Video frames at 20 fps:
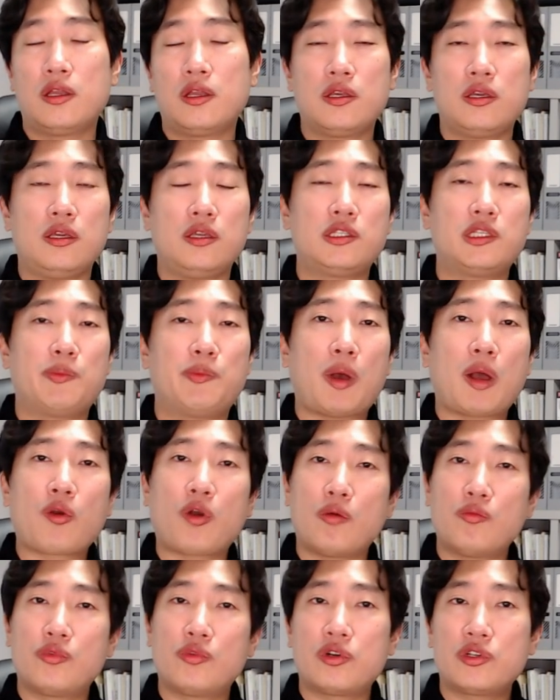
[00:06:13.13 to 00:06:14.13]
이 집합
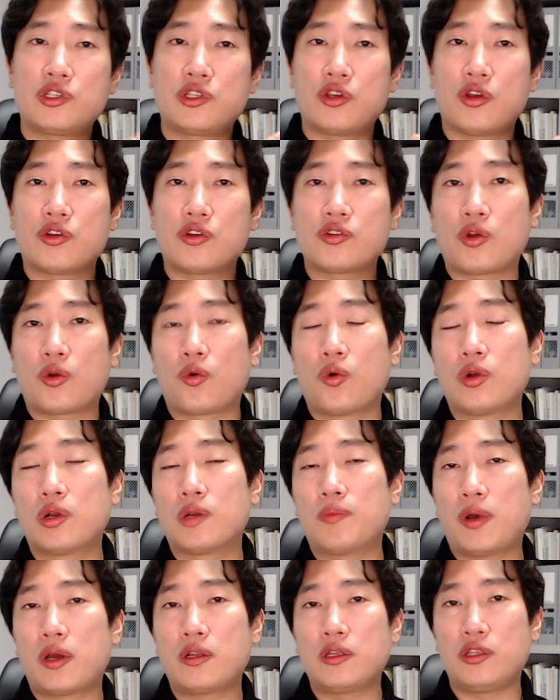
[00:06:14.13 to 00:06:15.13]
건물을 지어서
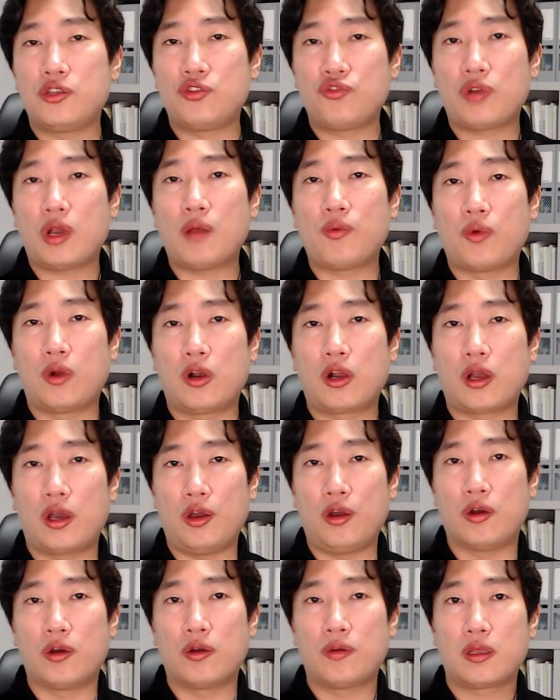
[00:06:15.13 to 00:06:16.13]
공급하는 이유가 뭘까요?